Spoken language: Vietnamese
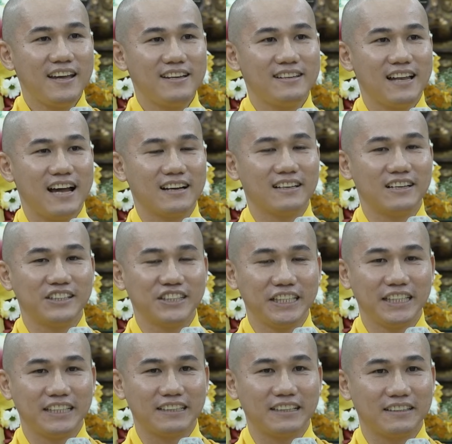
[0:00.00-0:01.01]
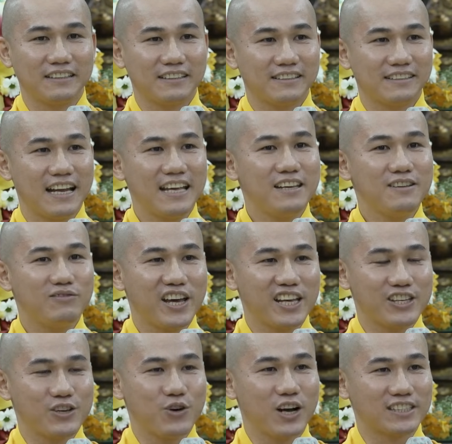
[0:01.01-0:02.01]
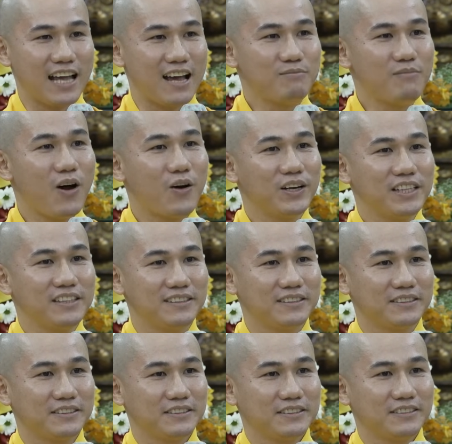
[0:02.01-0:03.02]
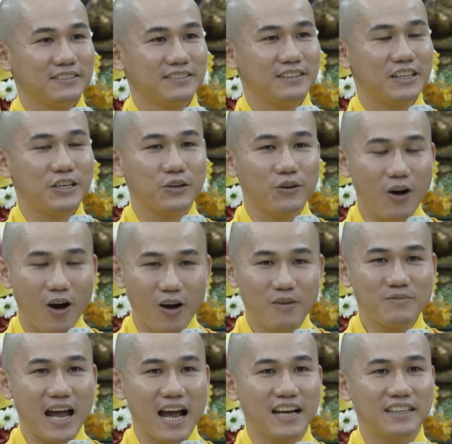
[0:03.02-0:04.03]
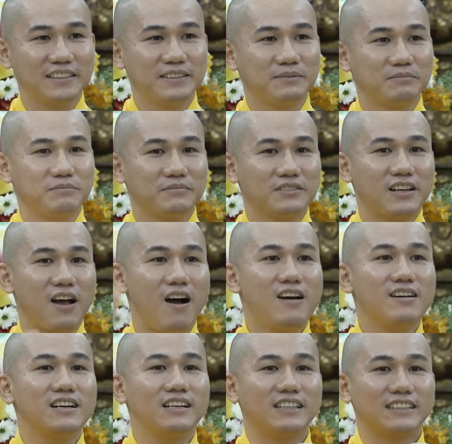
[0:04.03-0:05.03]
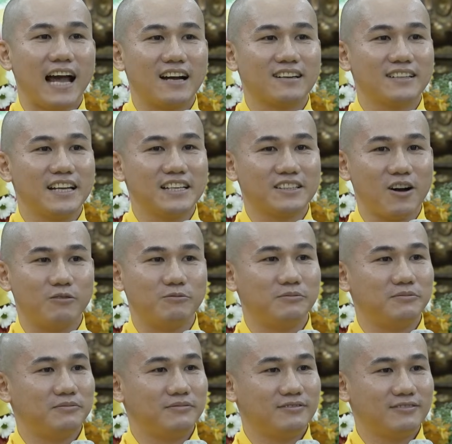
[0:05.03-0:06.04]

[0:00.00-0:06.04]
ai là người đi về chùa sám hối chiều hôm nay có người thân đi cùng,